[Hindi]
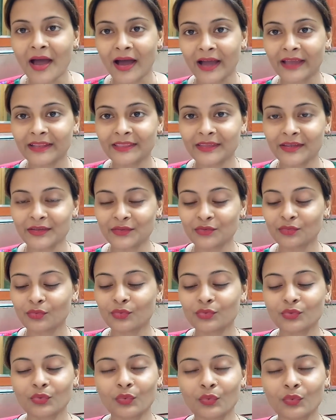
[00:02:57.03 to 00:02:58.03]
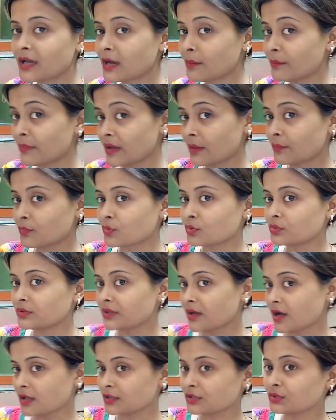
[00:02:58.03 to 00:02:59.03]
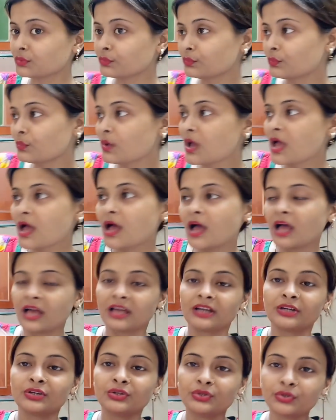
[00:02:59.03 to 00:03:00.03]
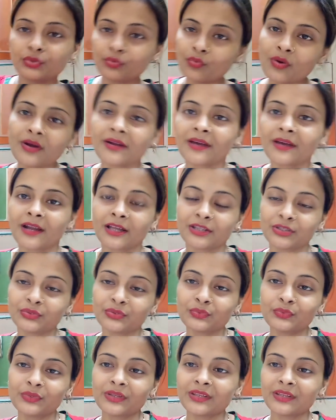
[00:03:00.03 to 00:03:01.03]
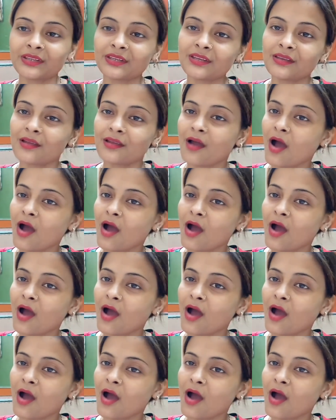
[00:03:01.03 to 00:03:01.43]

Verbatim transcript: आई थिंक सो सो अब मैं आपको दिखाती हूँ टूर कराती हूँ ये